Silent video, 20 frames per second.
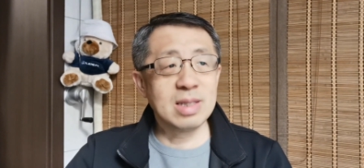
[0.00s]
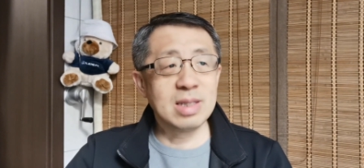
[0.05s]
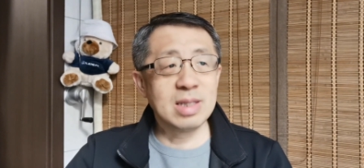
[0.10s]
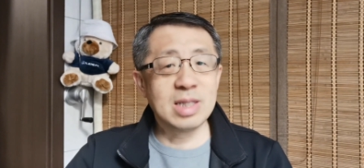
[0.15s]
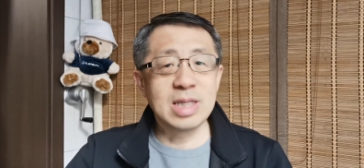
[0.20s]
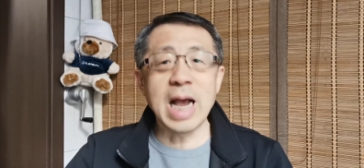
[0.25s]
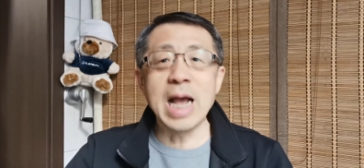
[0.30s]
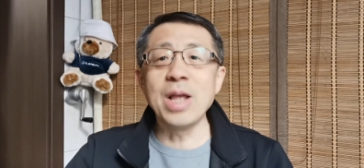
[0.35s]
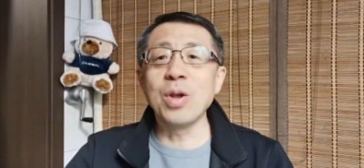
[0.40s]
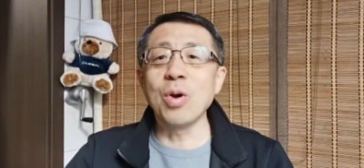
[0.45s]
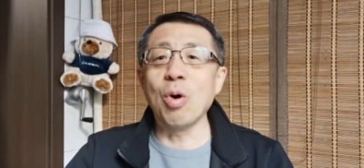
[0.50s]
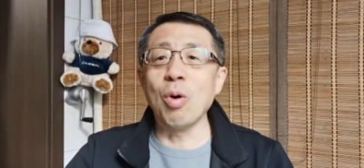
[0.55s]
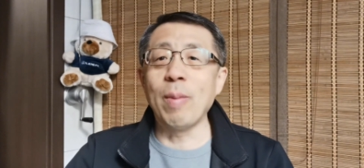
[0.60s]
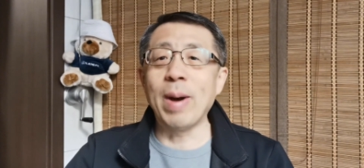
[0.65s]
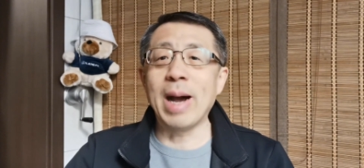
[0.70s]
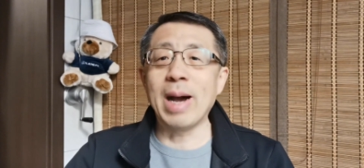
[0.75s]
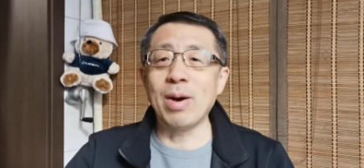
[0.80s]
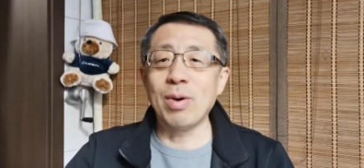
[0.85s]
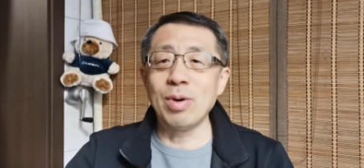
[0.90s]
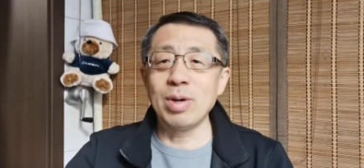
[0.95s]
占有
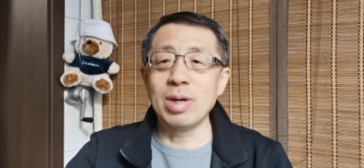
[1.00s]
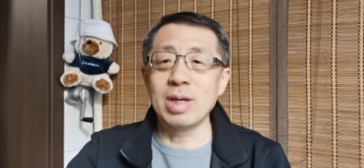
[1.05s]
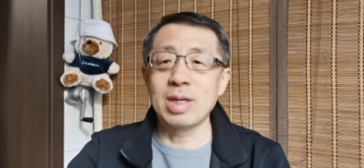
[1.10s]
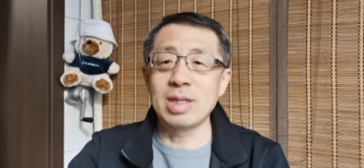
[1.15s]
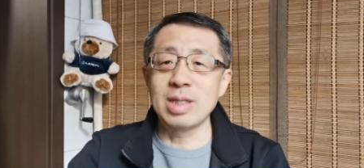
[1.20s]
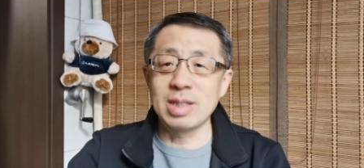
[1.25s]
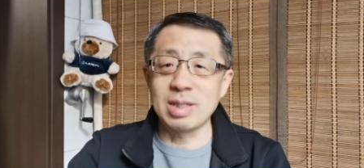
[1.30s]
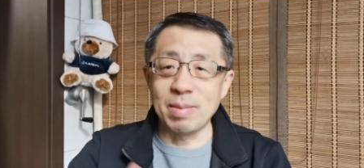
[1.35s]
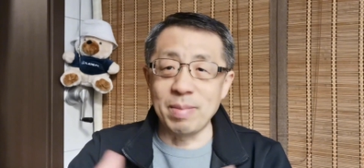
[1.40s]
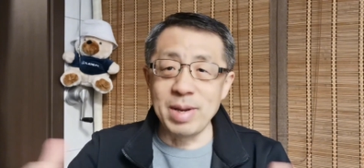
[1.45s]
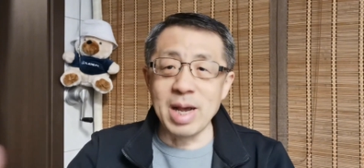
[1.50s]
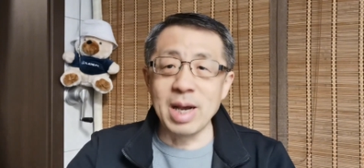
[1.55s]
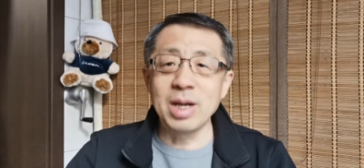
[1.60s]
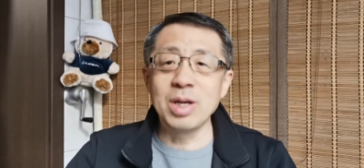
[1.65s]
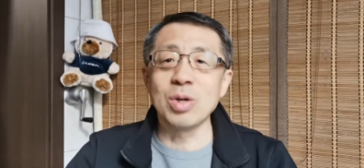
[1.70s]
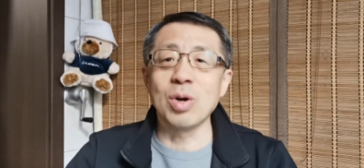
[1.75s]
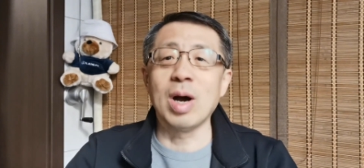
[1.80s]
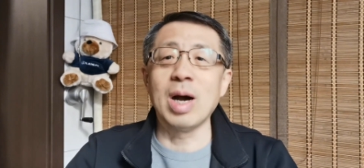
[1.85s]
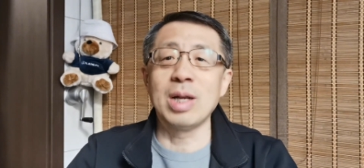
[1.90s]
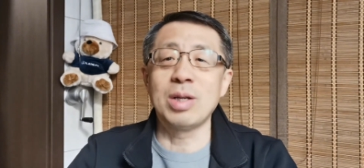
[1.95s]
吧，或者是怎么样一
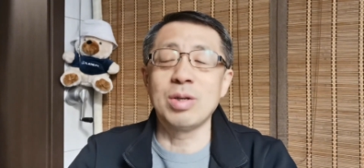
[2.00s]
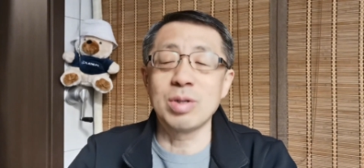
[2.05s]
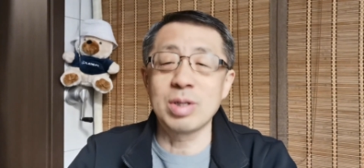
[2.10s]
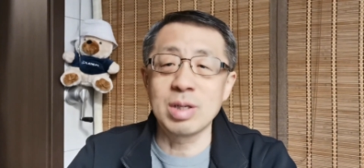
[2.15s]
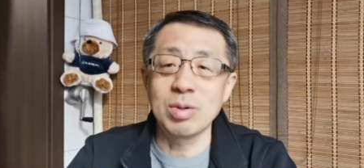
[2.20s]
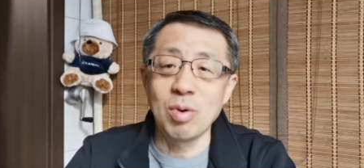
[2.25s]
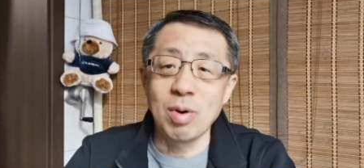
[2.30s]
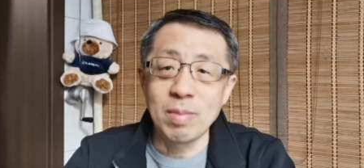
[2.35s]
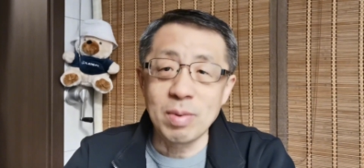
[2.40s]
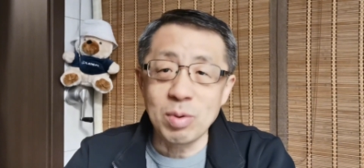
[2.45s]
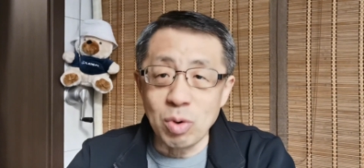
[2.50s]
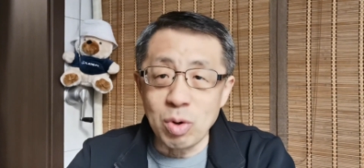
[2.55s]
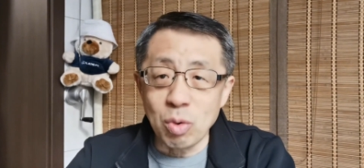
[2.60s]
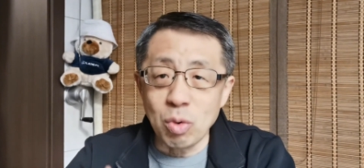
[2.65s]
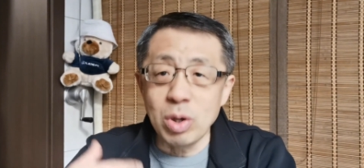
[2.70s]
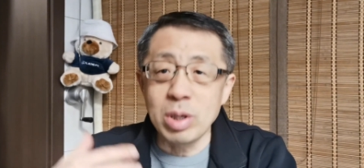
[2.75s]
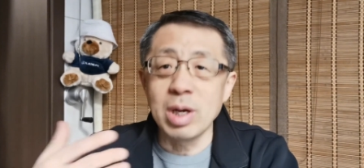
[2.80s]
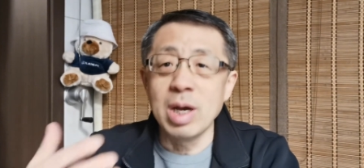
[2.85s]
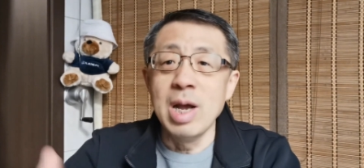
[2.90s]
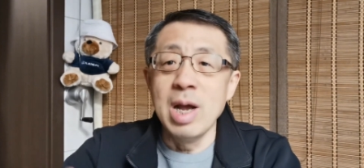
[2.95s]
种啊？就是我们会
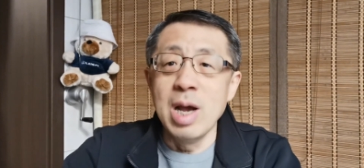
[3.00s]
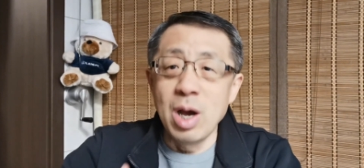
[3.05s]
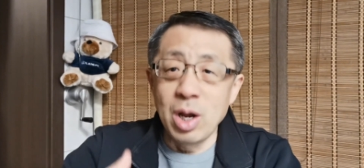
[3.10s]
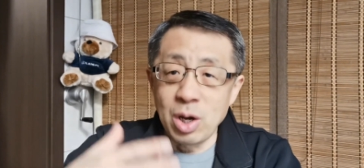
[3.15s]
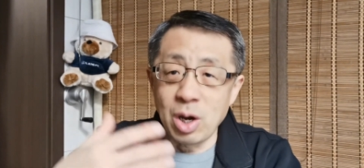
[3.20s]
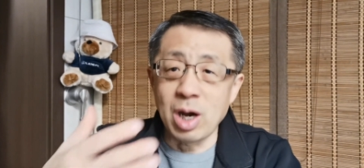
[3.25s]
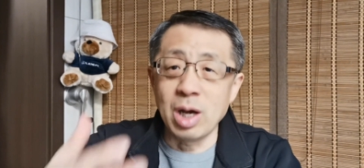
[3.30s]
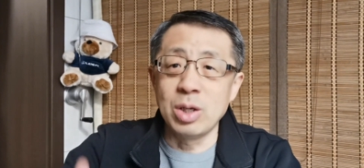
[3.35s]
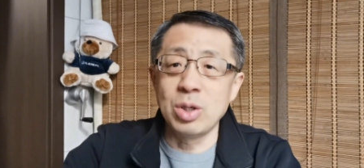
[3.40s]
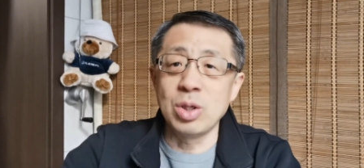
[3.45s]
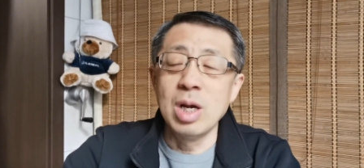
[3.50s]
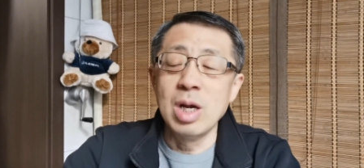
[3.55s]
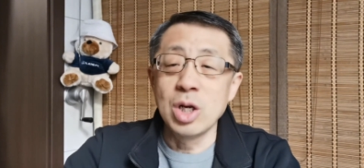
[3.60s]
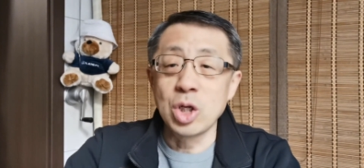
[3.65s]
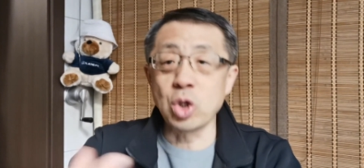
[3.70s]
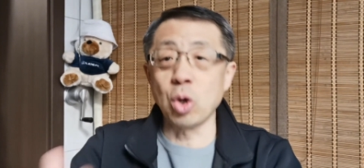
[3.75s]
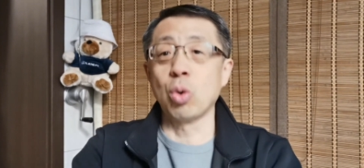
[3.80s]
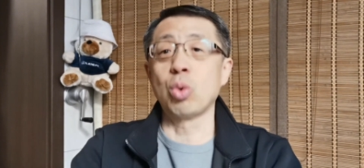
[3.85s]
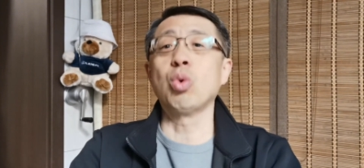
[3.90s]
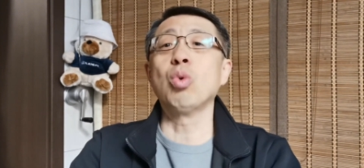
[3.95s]
会很
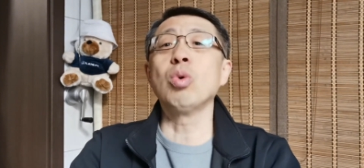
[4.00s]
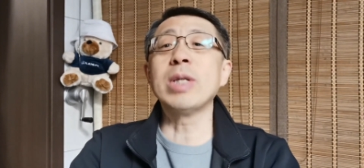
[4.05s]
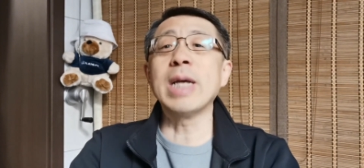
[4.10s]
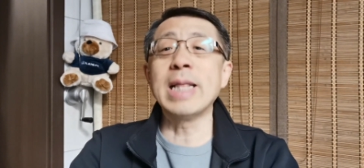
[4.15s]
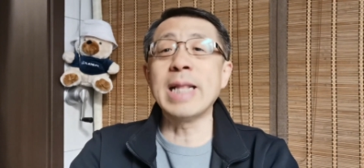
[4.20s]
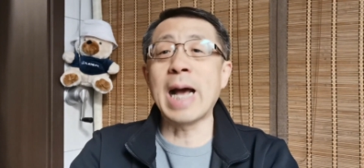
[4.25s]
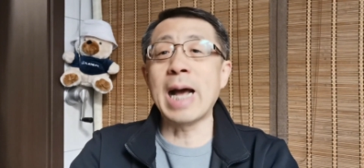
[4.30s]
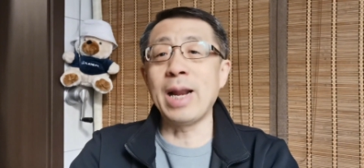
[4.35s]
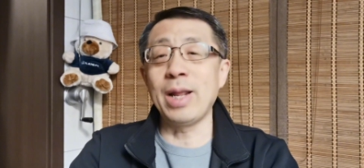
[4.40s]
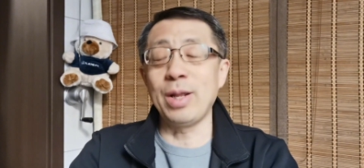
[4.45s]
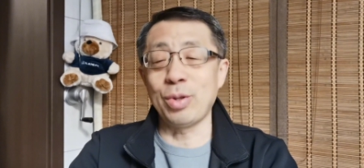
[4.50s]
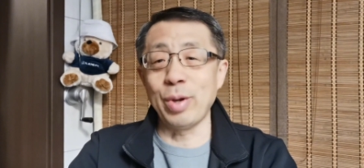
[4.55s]
首都在哪里？